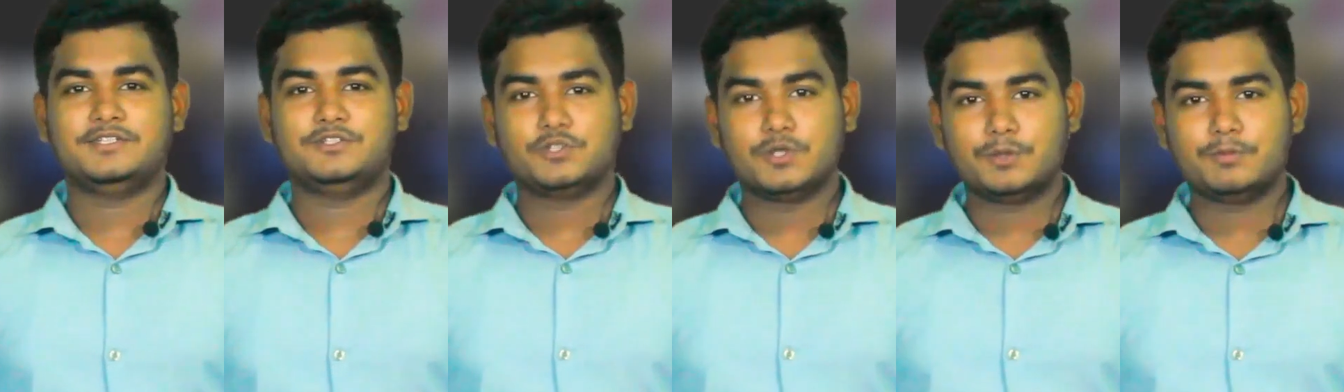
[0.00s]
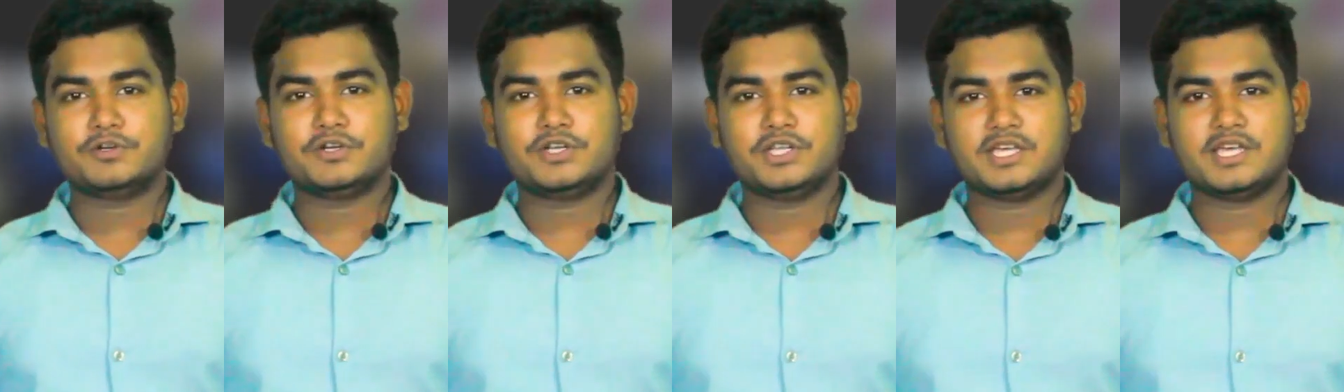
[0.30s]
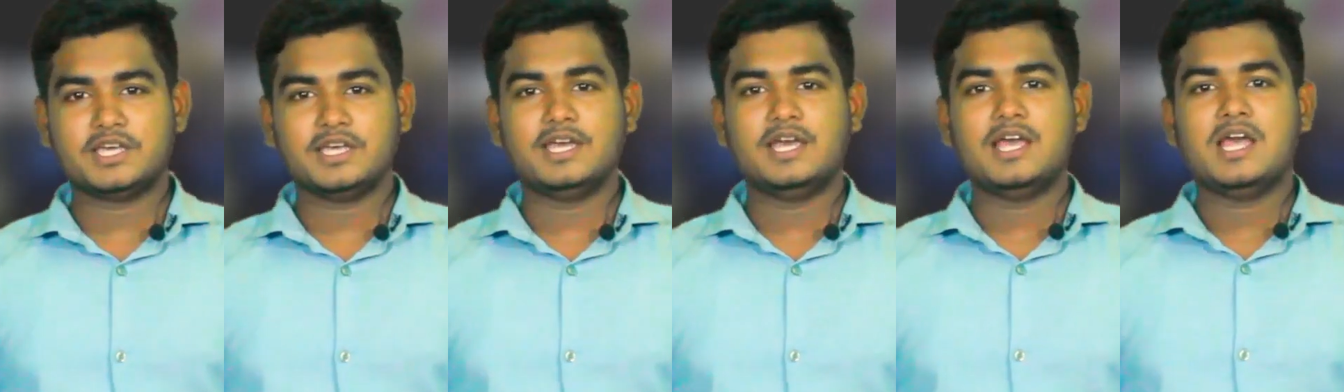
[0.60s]

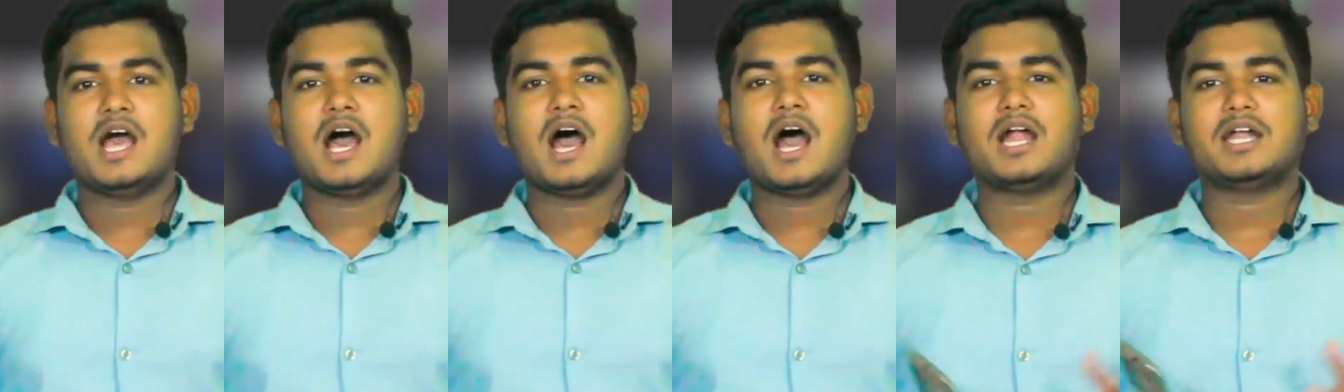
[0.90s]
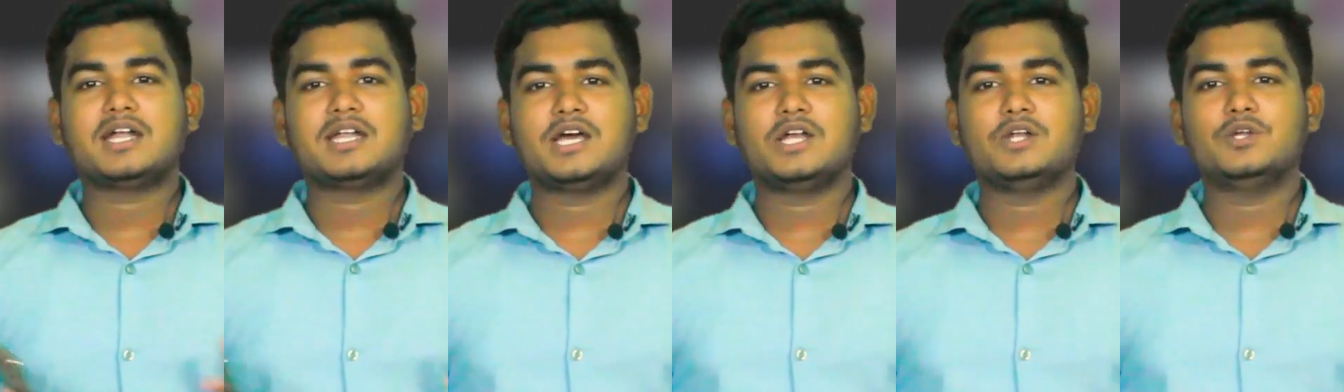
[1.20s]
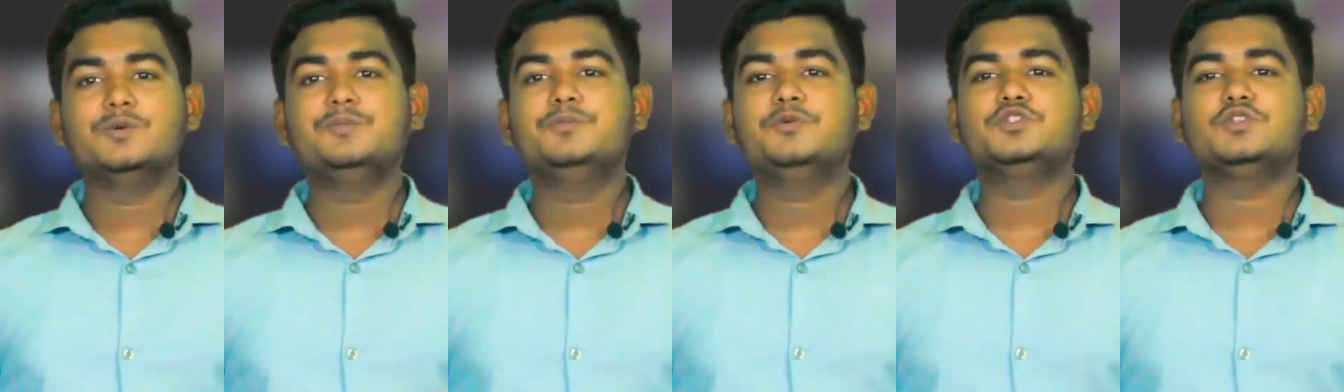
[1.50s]
রোবটটিকে হাঁটার
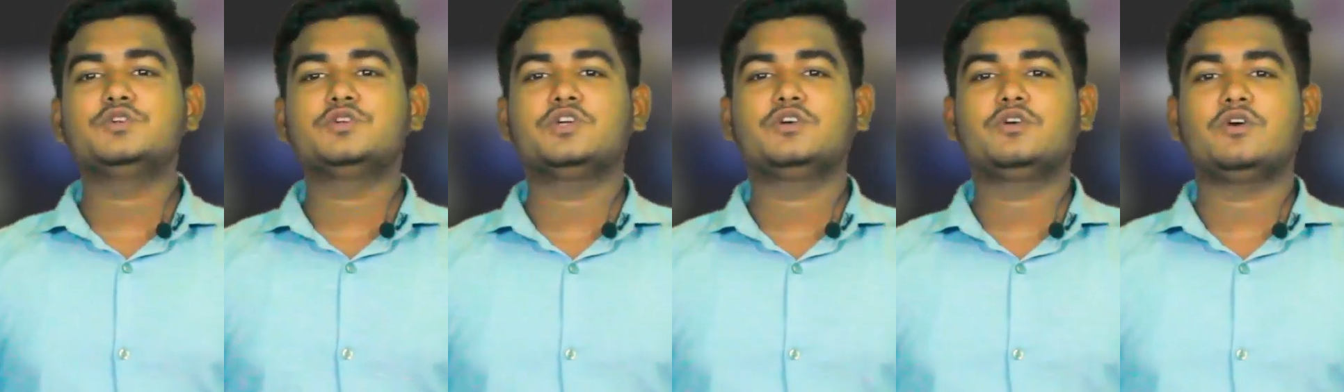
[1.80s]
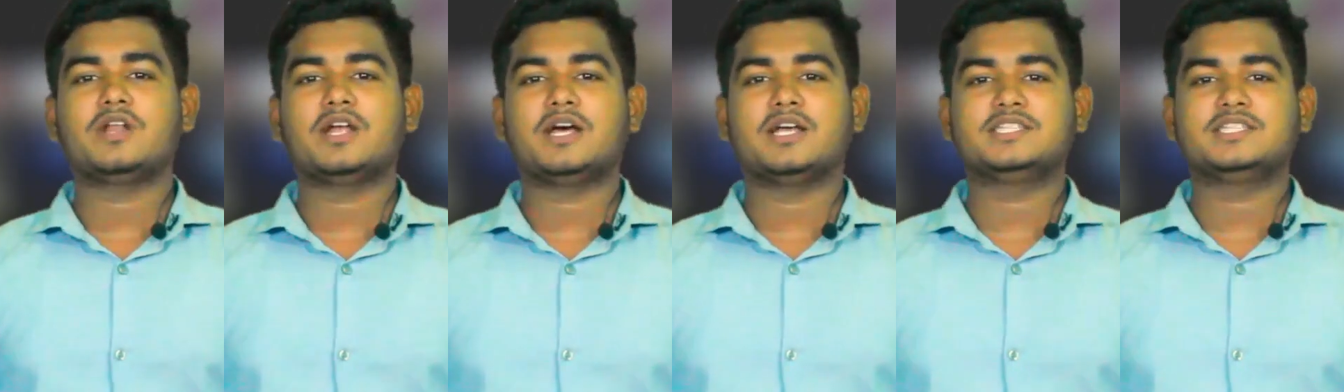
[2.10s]
উপযোগী করার